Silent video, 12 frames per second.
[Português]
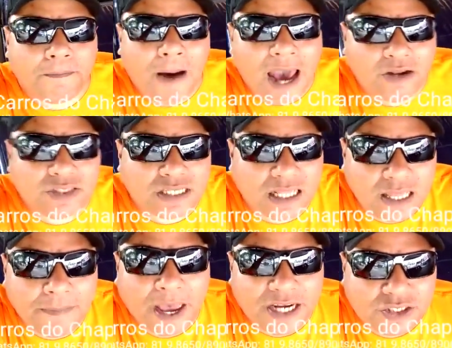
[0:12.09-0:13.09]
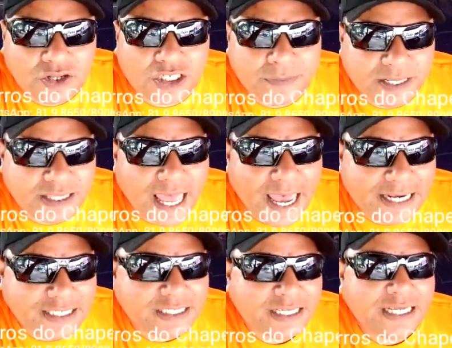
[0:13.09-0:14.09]
Palio Celebration
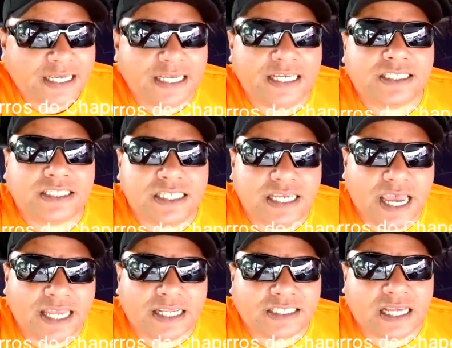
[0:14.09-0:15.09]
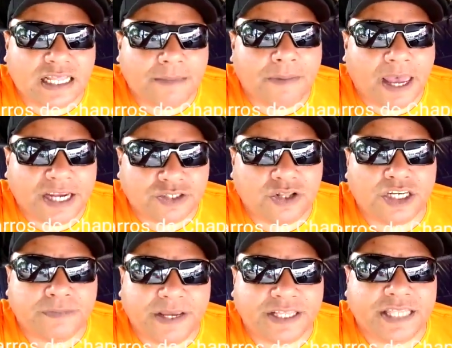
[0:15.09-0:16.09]
2010 e Siena Celebration
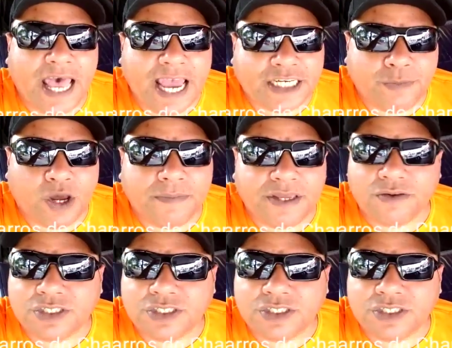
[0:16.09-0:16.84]
2010, meu amigo.